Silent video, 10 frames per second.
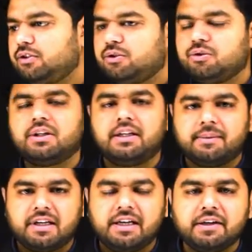तो ज़रा एक
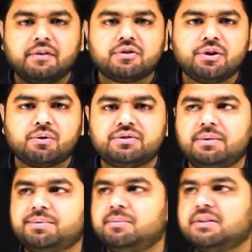बार रिलेटिव वेलोसिटी
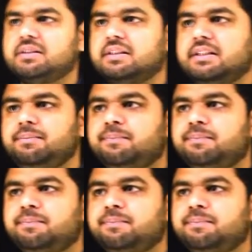कॉन्सेप्ट समझते हैं